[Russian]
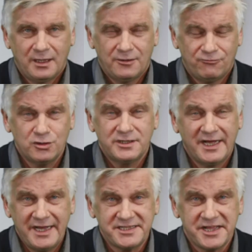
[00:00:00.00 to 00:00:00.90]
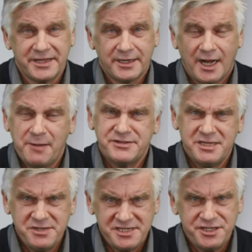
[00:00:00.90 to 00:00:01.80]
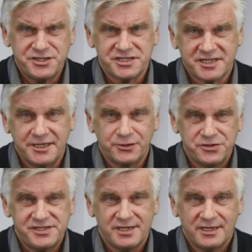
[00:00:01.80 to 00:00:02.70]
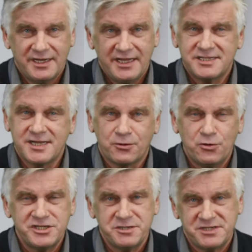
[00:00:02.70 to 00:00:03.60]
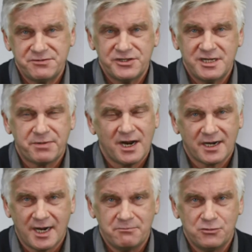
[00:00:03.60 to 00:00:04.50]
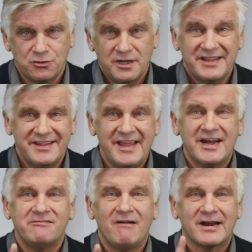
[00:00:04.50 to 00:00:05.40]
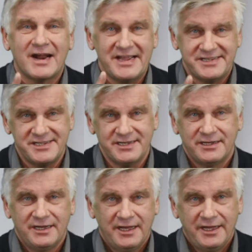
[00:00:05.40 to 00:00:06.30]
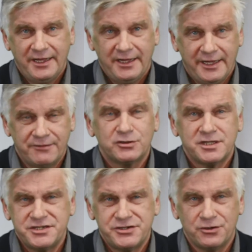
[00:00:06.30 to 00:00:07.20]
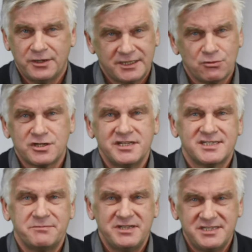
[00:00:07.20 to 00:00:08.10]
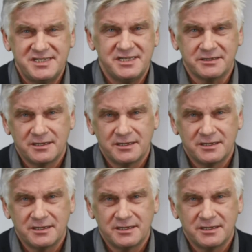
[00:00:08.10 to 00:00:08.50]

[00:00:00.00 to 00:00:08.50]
Вот на этой оптимистической ноте и закончим сегодня программу. Не хворайте. И вот еще, это уже не за бензин.